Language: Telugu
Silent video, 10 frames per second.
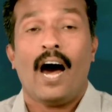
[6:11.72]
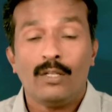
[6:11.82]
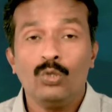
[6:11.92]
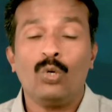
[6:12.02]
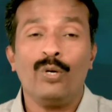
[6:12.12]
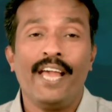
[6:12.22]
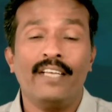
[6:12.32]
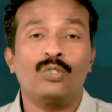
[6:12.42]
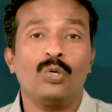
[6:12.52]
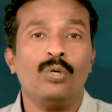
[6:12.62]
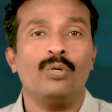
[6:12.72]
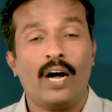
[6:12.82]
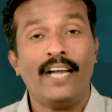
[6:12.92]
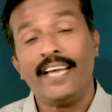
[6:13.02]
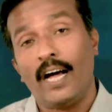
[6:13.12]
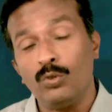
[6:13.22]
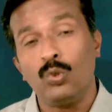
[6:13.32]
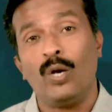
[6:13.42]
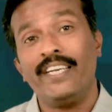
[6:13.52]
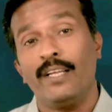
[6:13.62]
అందుకు యేసు అంటే
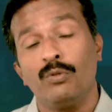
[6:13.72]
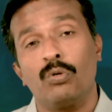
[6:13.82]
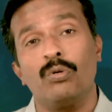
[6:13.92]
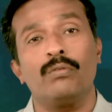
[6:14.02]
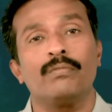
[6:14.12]
అందుకు అంటే ఎందుకు